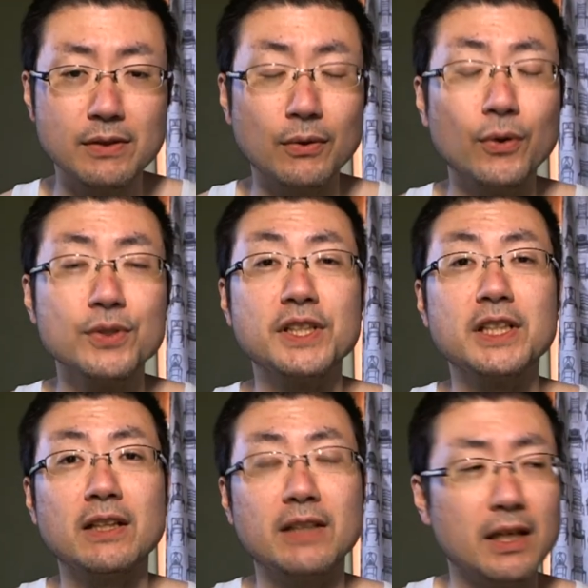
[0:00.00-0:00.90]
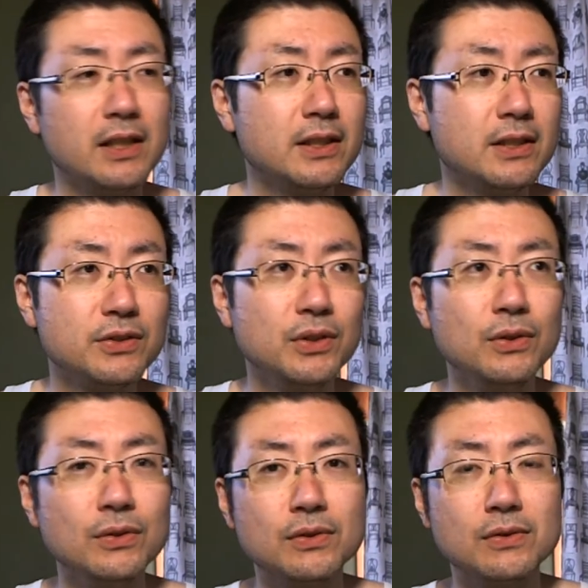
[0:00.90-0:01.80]
宝石だってそれ
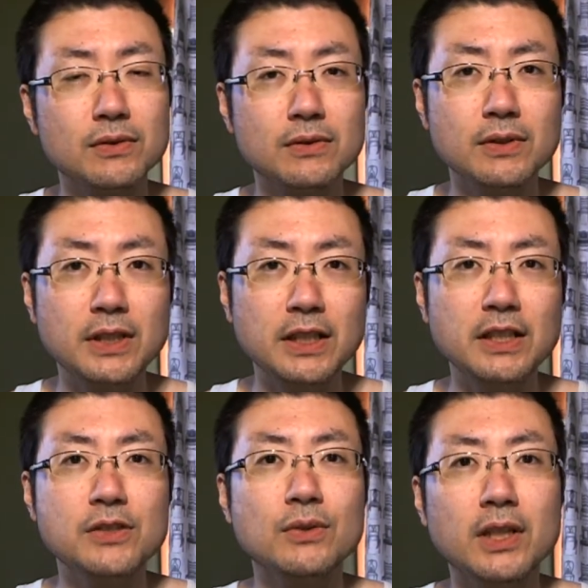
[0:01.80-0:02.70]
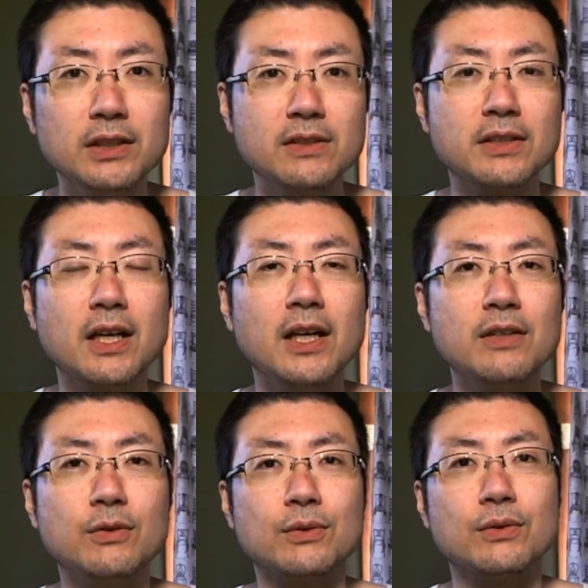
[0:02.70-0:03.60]
を日にちを変えて付け替
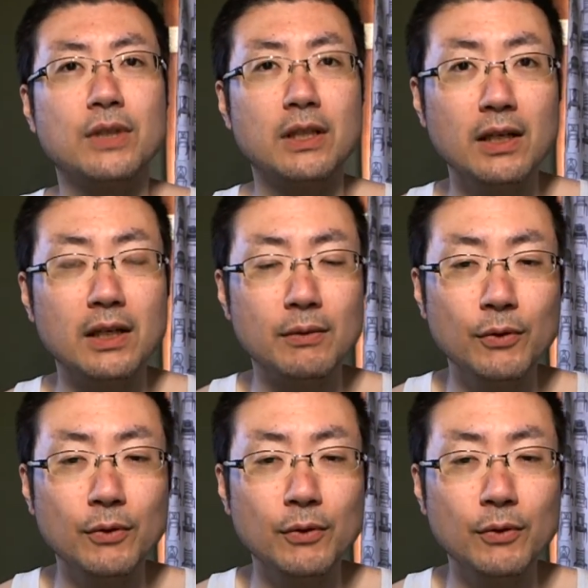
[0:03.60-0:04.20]
えることでね